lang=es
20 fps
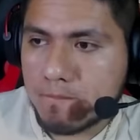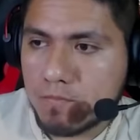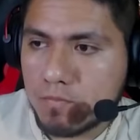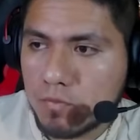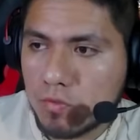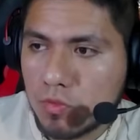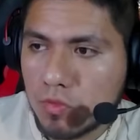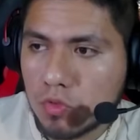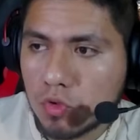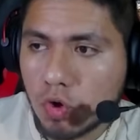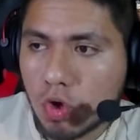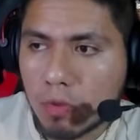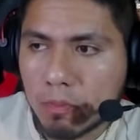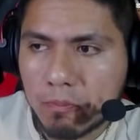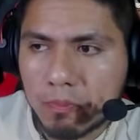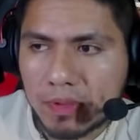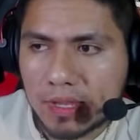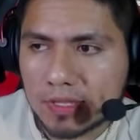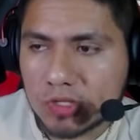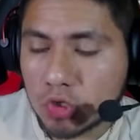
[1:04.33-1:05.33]
No,
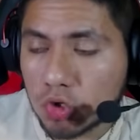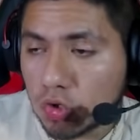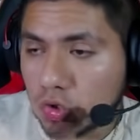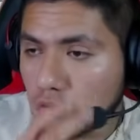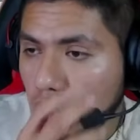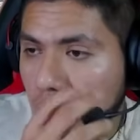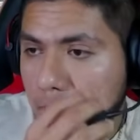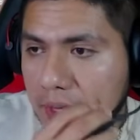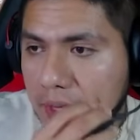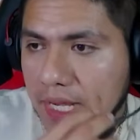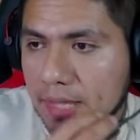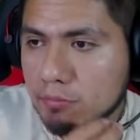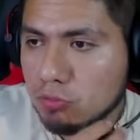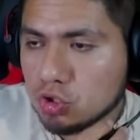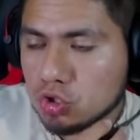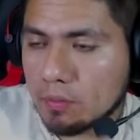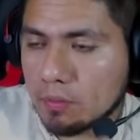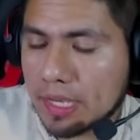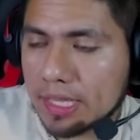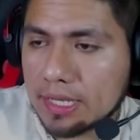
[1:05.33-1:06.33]
yo no esperé
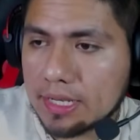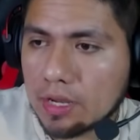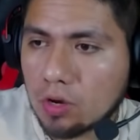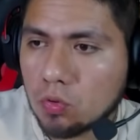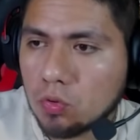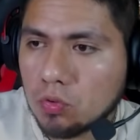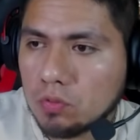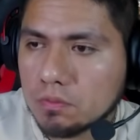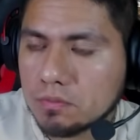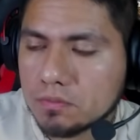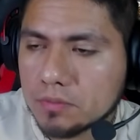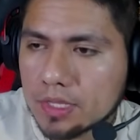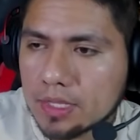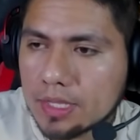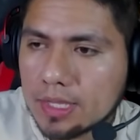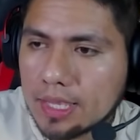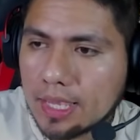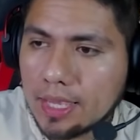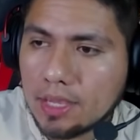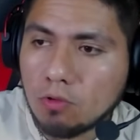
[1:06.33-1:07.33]
mucho más de la U
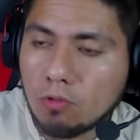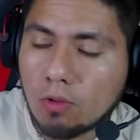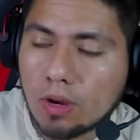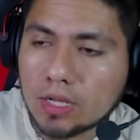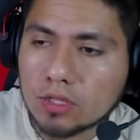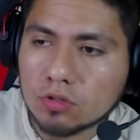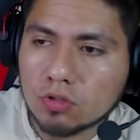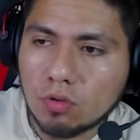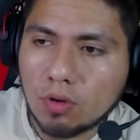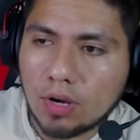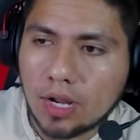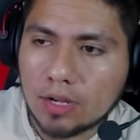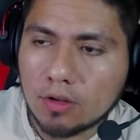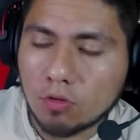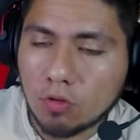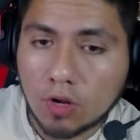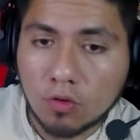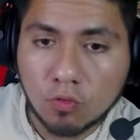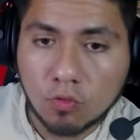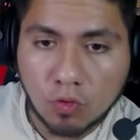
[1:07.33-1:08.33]
en cuanto al,
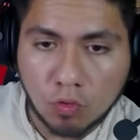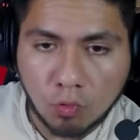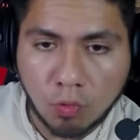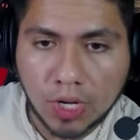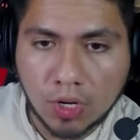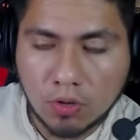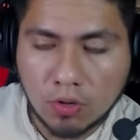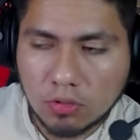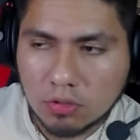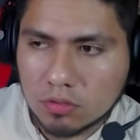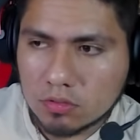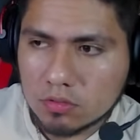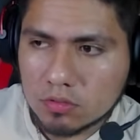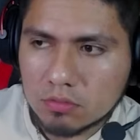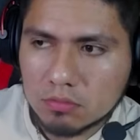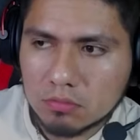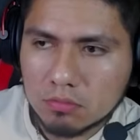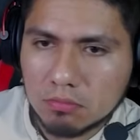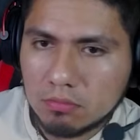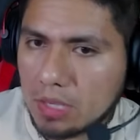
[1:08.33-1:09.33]
juego.
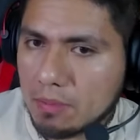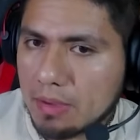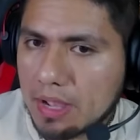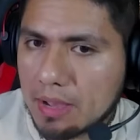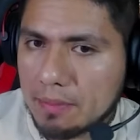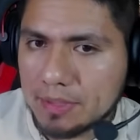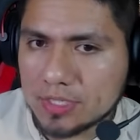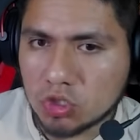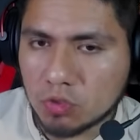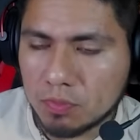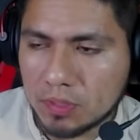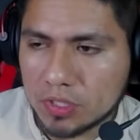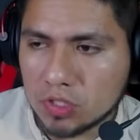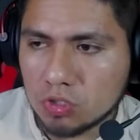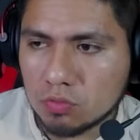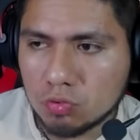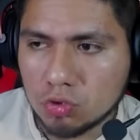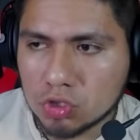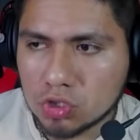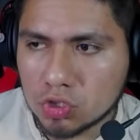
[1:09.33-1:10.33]
Es más, me sorprendió
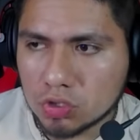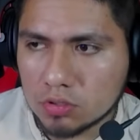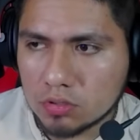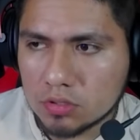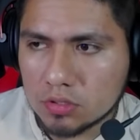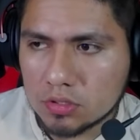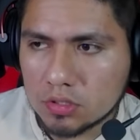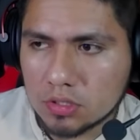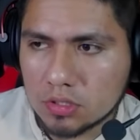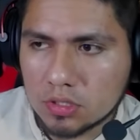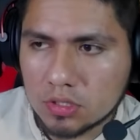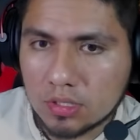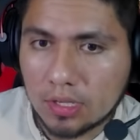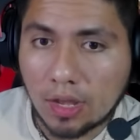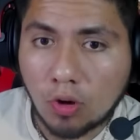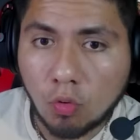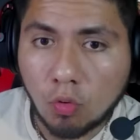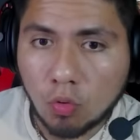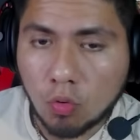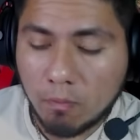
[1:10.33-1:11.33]
mucho.
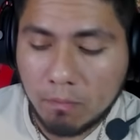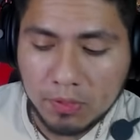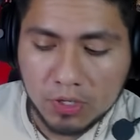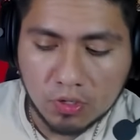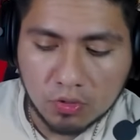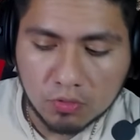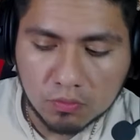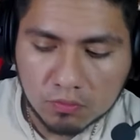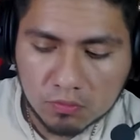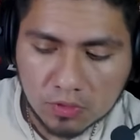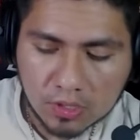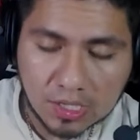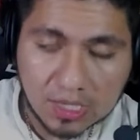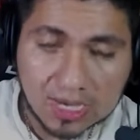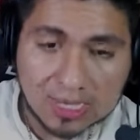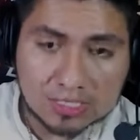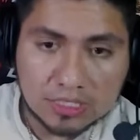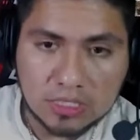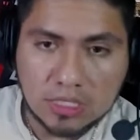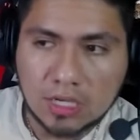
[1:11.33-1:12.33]
La U cumplió
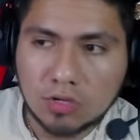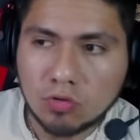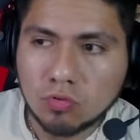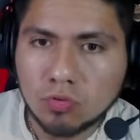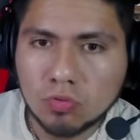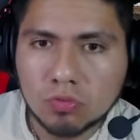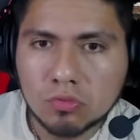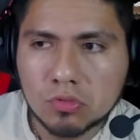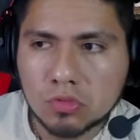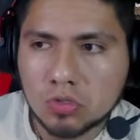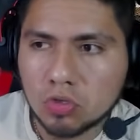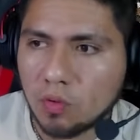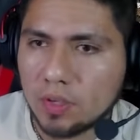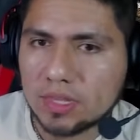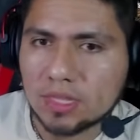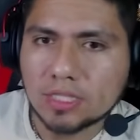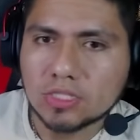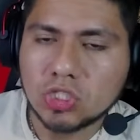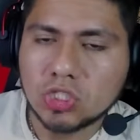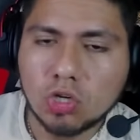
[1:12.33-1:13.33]
casi en un
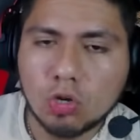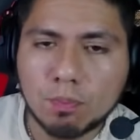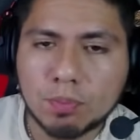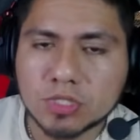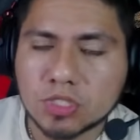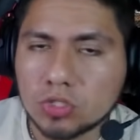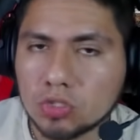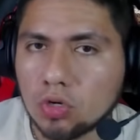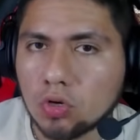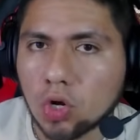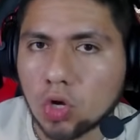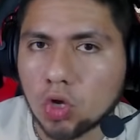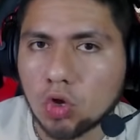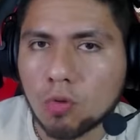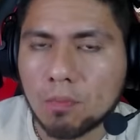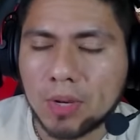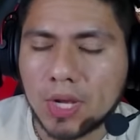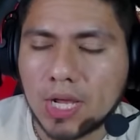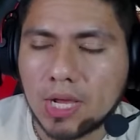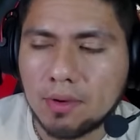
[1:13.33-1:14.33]
95% lo que yo
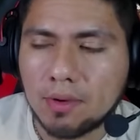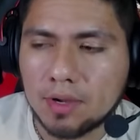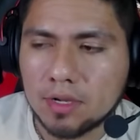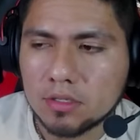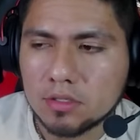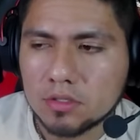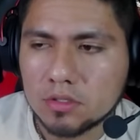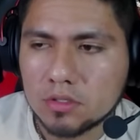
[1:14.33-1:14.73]
esperaba.